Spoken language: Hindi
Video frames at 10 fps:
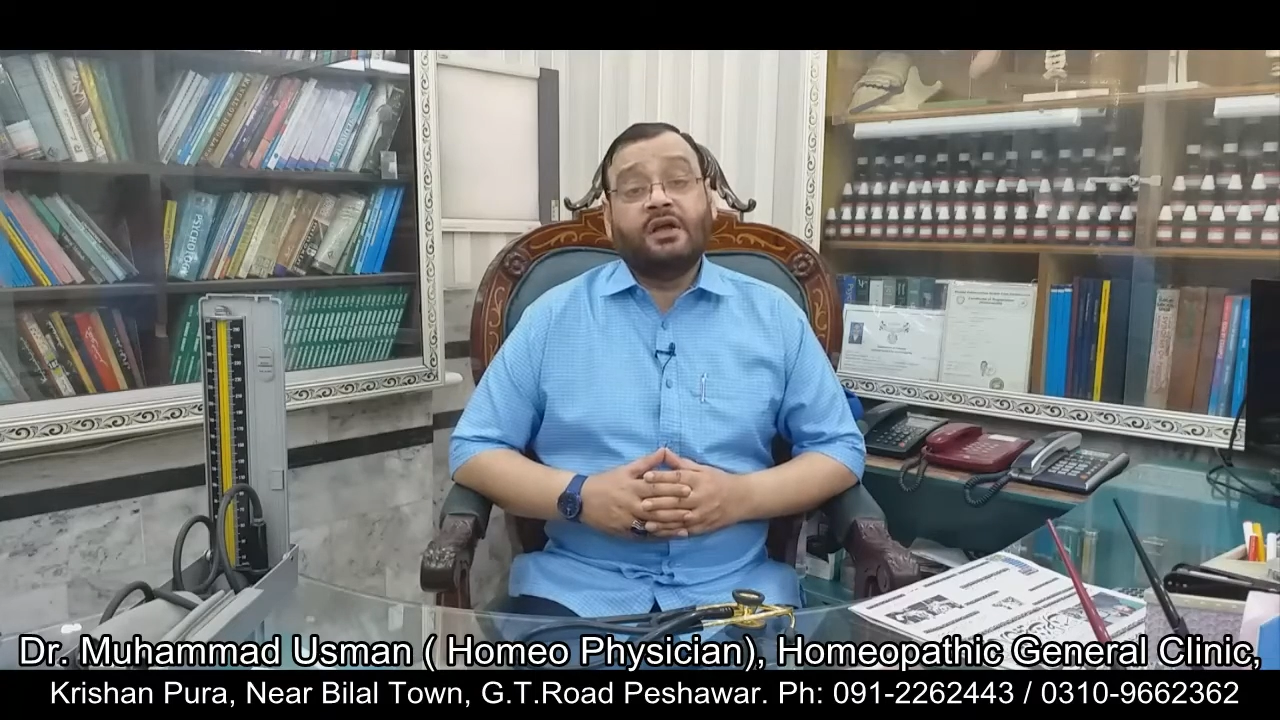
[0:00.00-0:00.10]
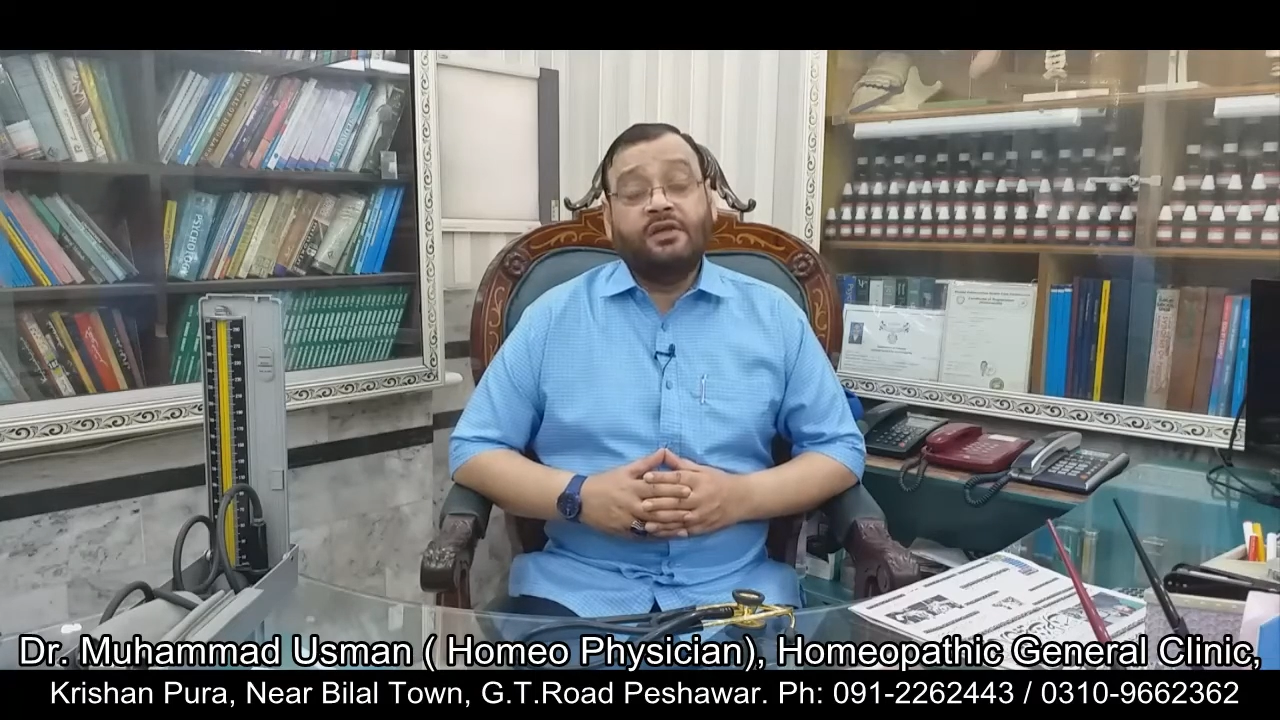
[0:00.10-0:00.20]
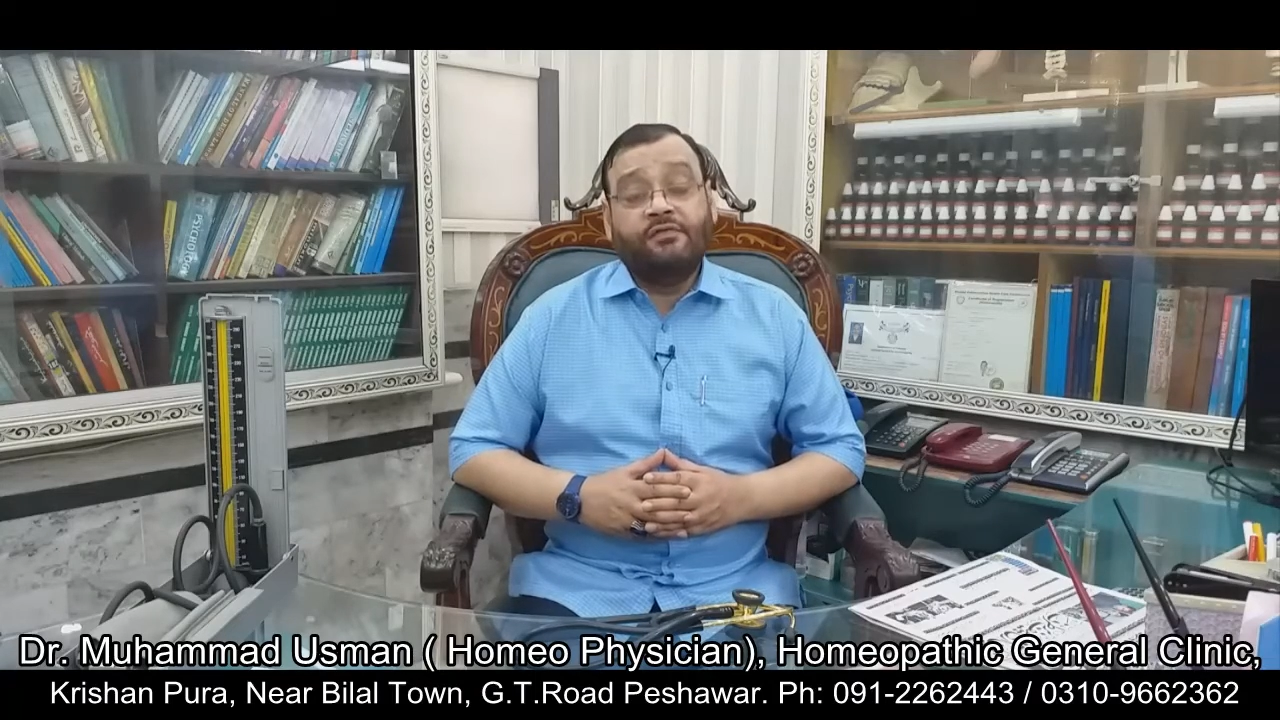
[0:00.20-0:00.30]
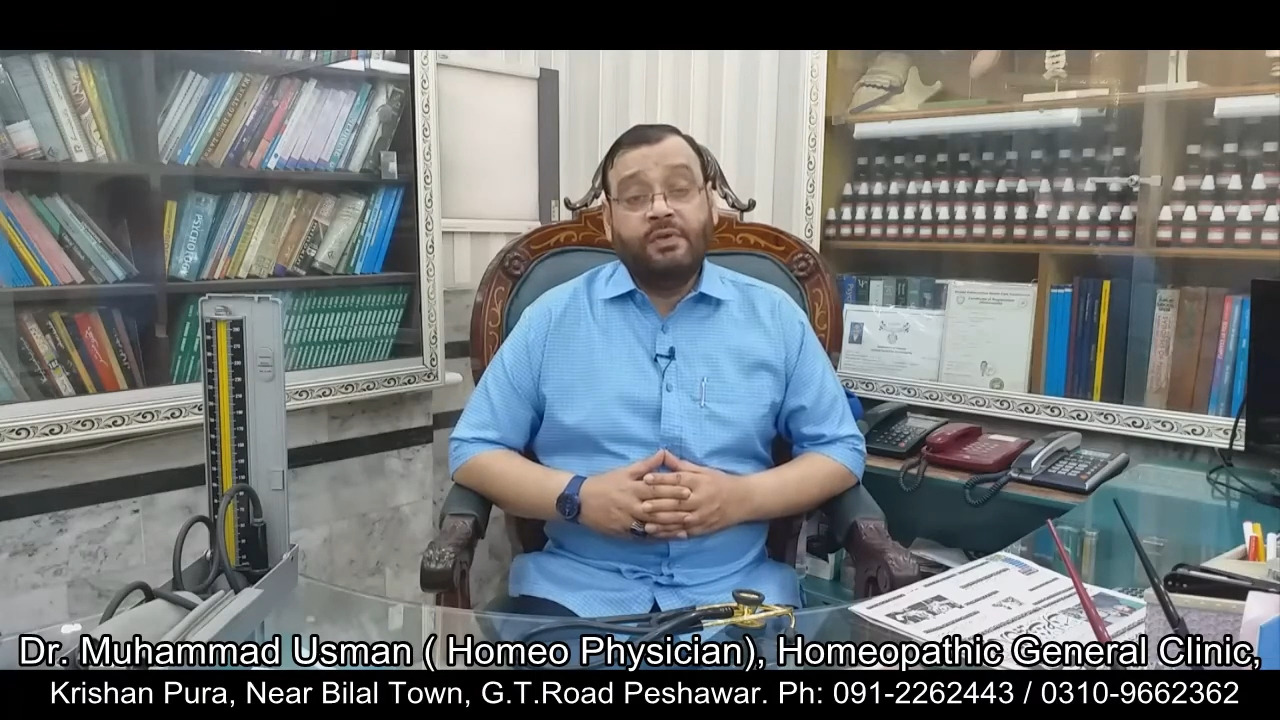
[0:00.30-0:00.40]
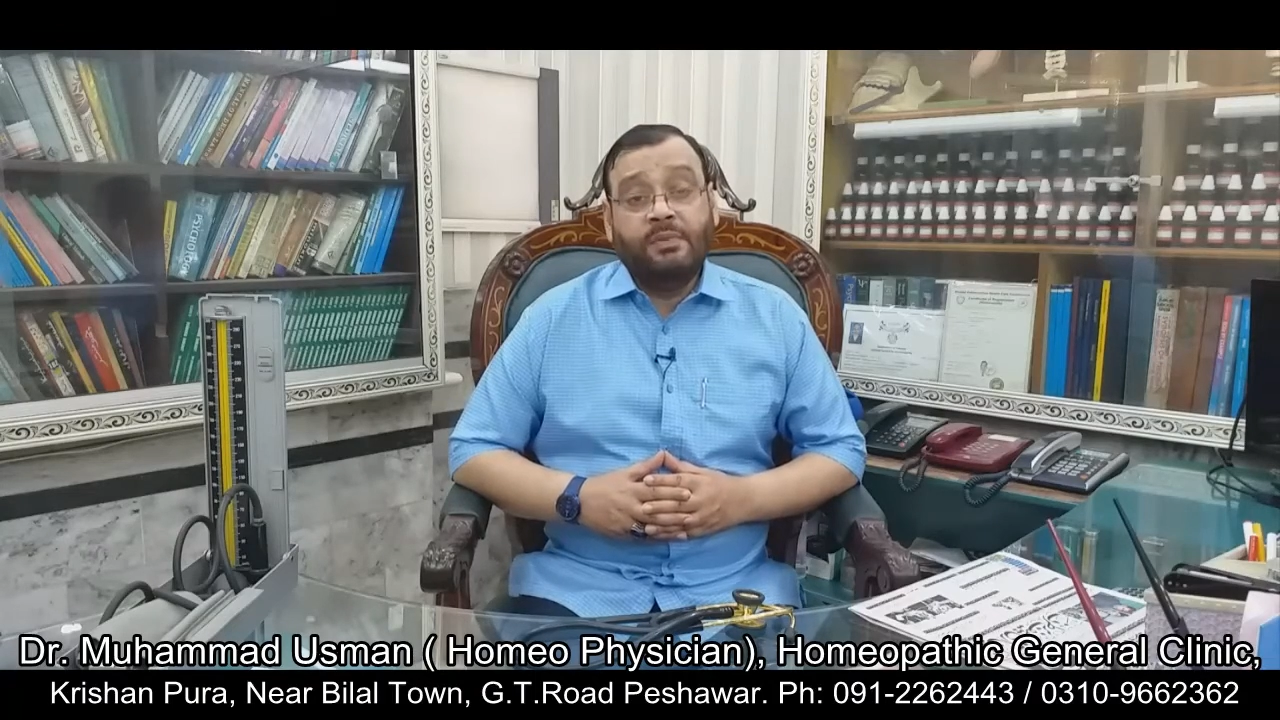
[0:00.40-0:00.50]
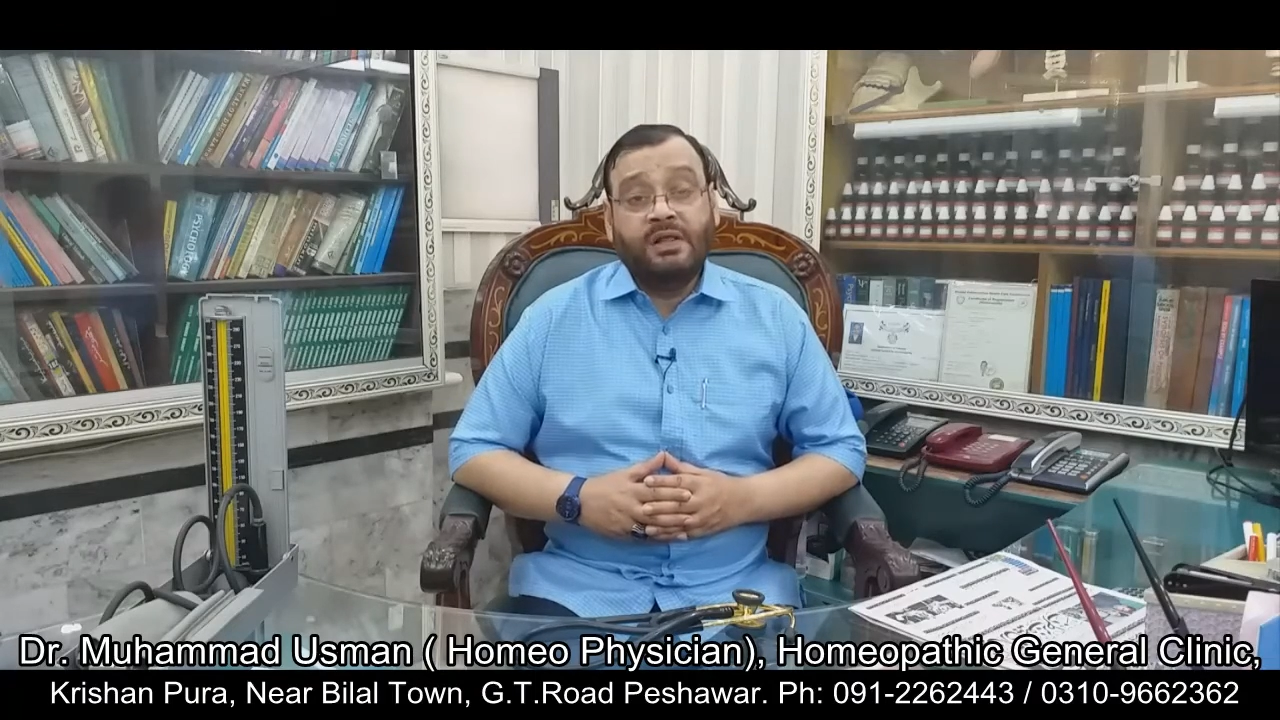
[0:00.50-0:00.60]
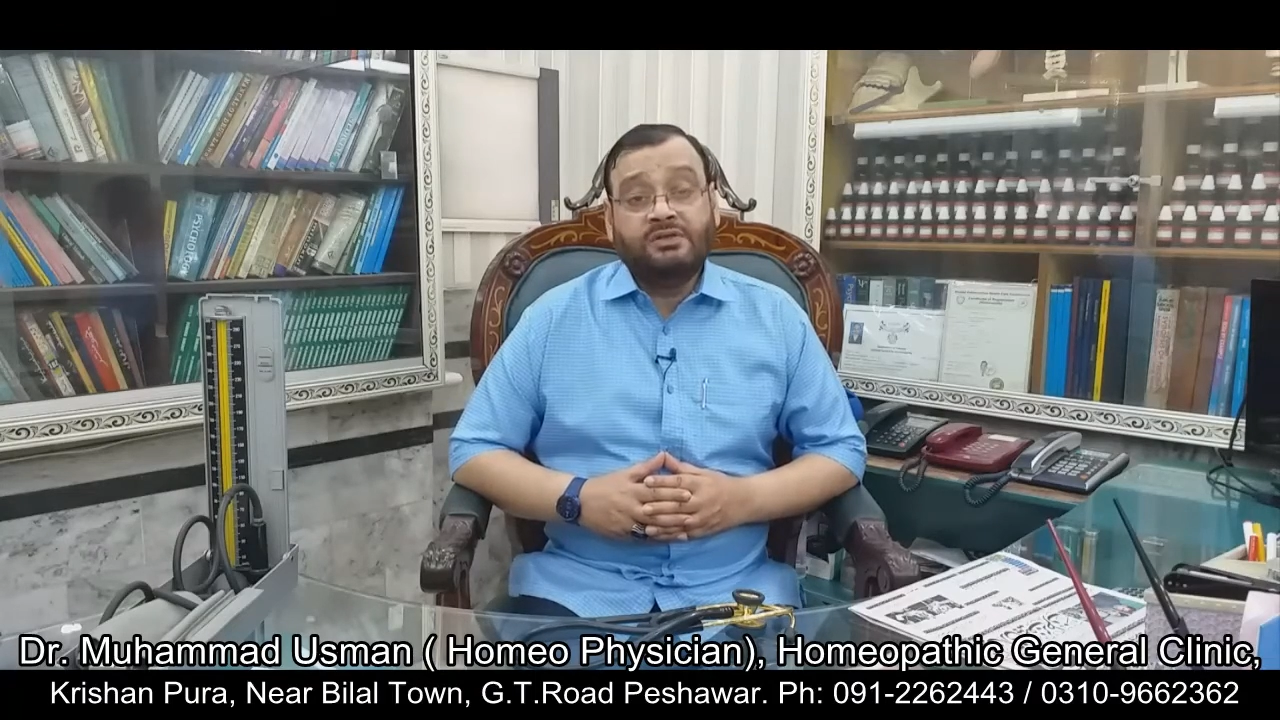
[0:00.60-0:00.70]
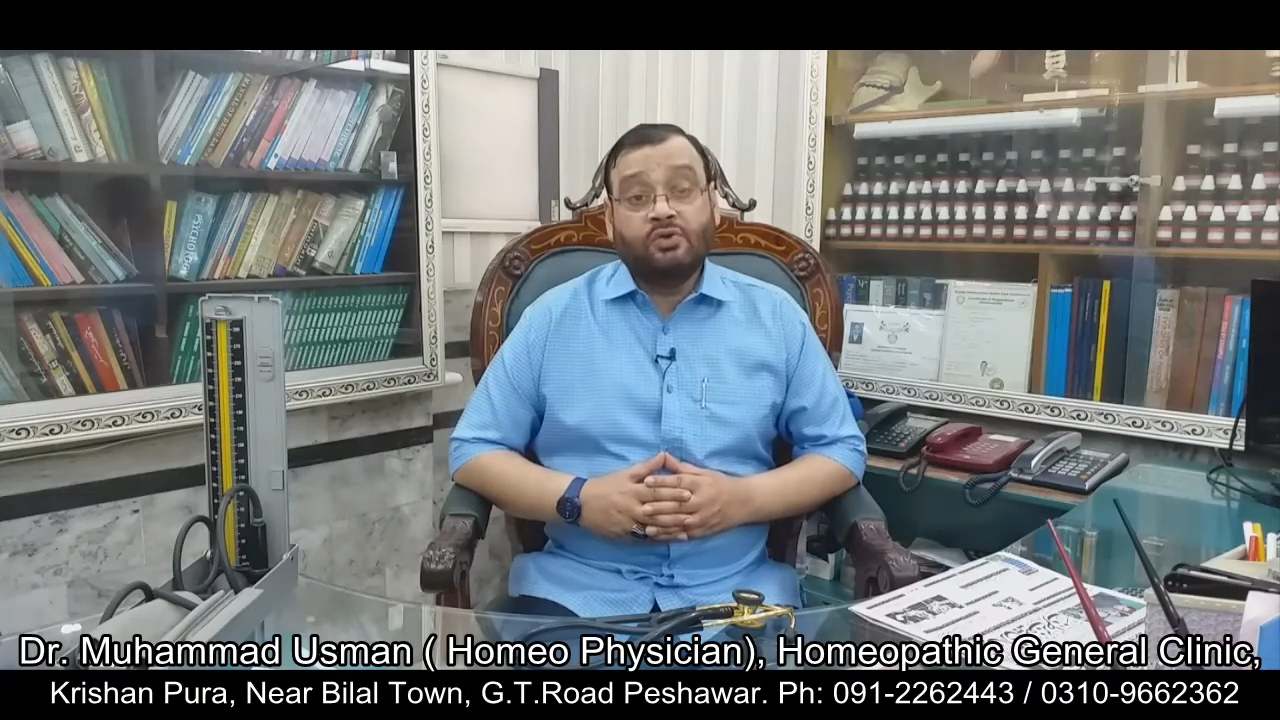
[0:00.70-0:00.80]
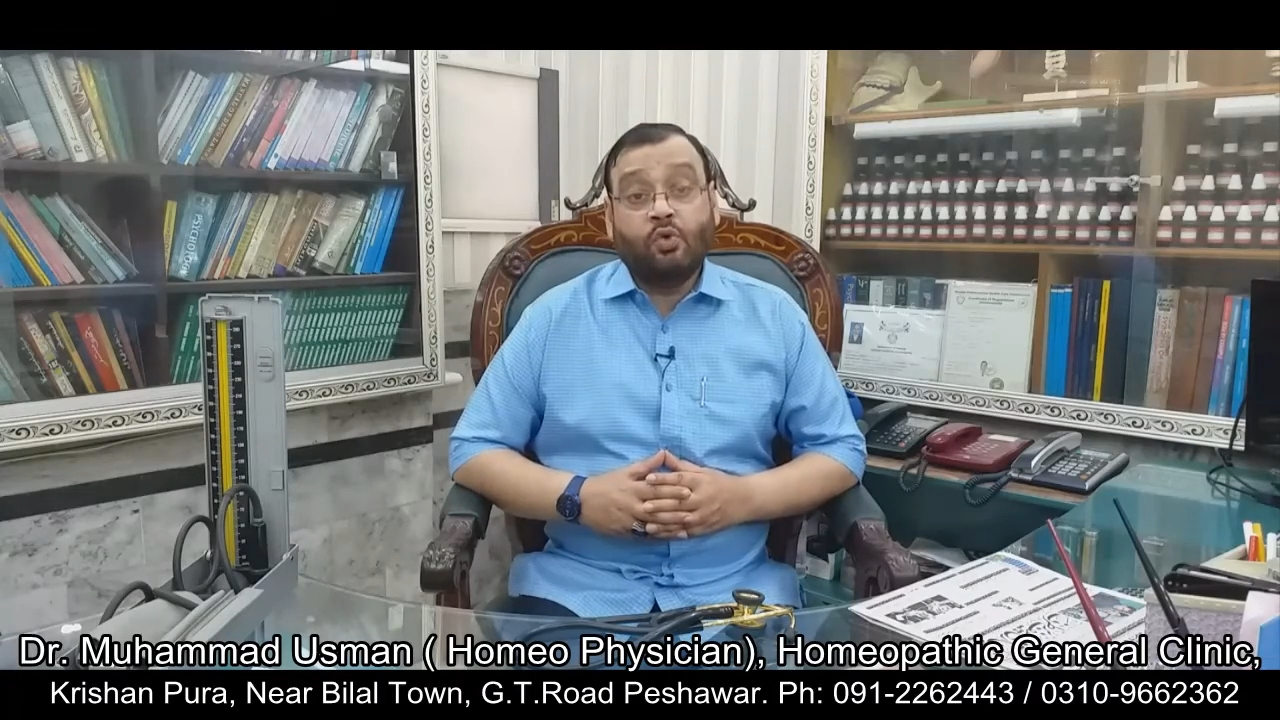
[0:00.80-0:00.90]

कई फ़ीमेल्स